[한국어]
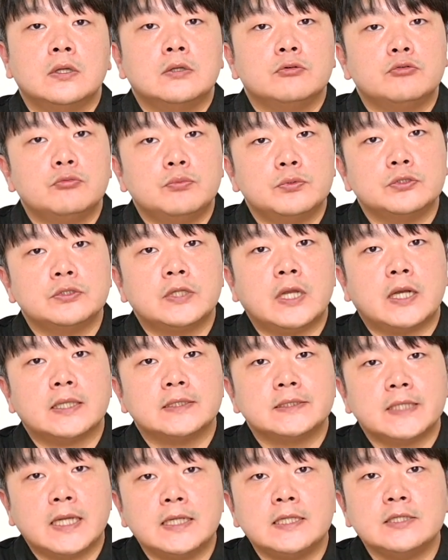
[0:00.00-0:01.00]
후보정을
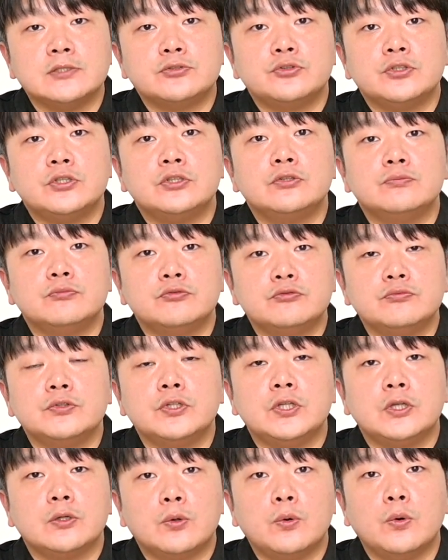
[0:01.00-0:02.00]
약간 살릴 수 있는
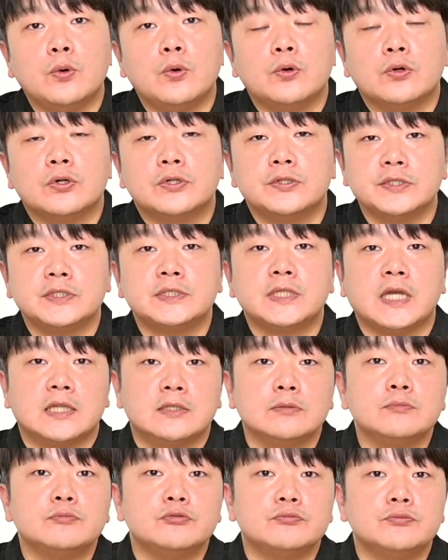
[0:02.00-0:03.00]
부분이 있고 그렇지
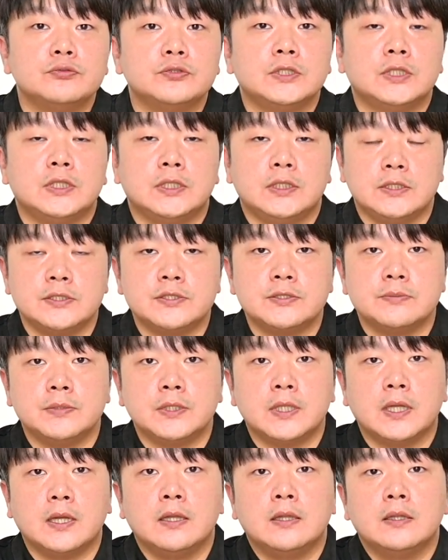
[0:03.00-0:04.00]
않은 부분이
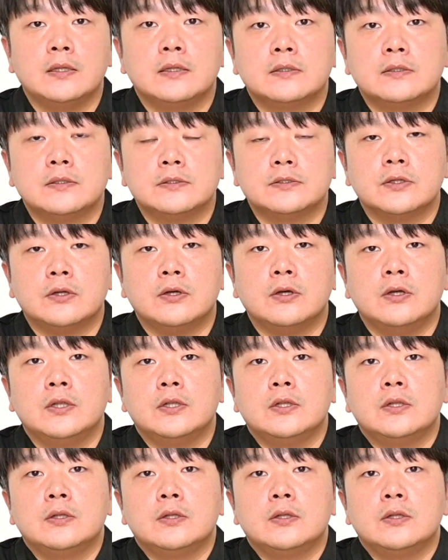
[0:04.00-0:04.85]
있습니다. 그래서